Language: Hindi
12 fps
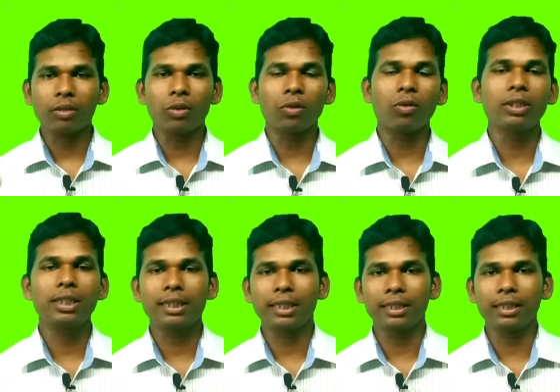तो
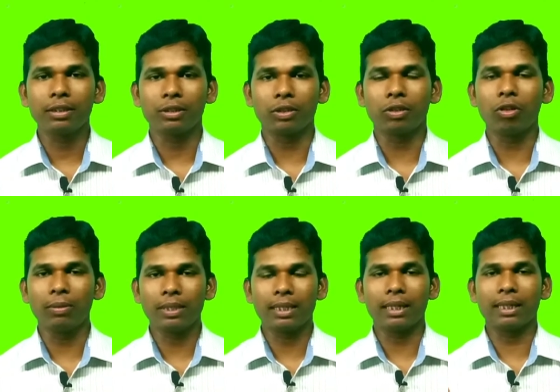कोशिश कीजिए कोई
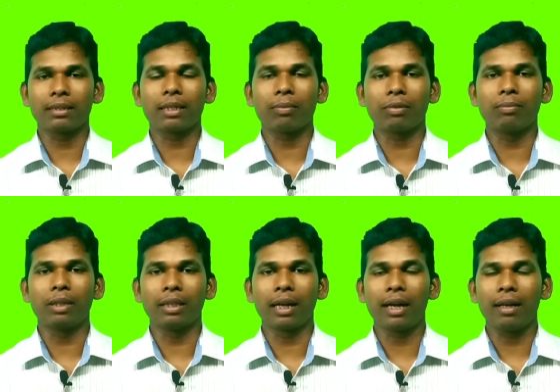भी सेंटेंस आपको
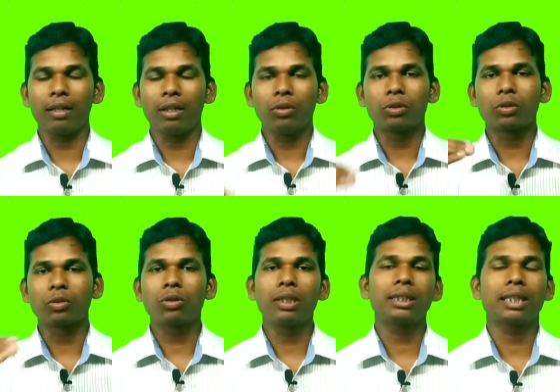मिलता है उसको
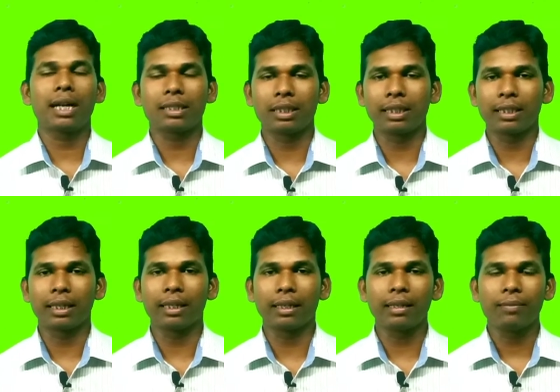तुरंत ट्रांसलेट
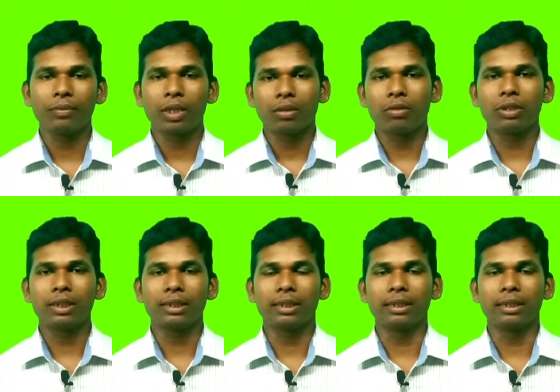करने का कोशिश